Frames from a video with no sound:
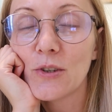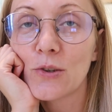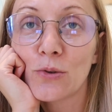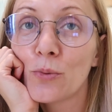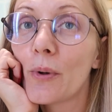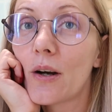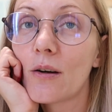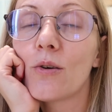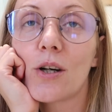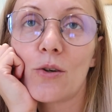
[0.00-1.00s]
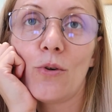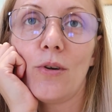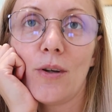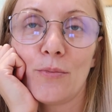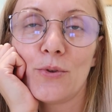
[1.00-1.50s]
Я говорю, ну пока
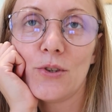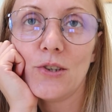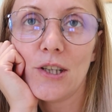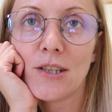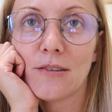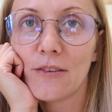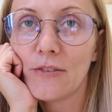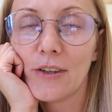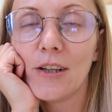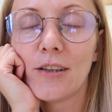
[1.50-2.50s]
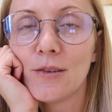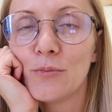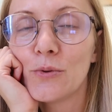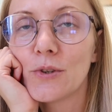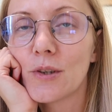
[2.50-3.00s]
кока-кольная будет действовать, вонять не
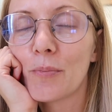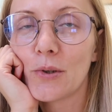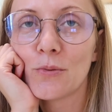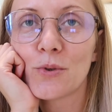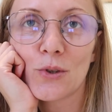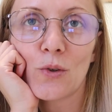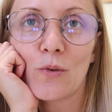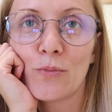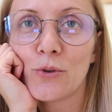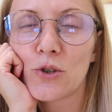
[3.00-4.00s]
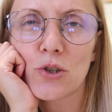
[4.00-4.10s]
будет, а потом снова будет.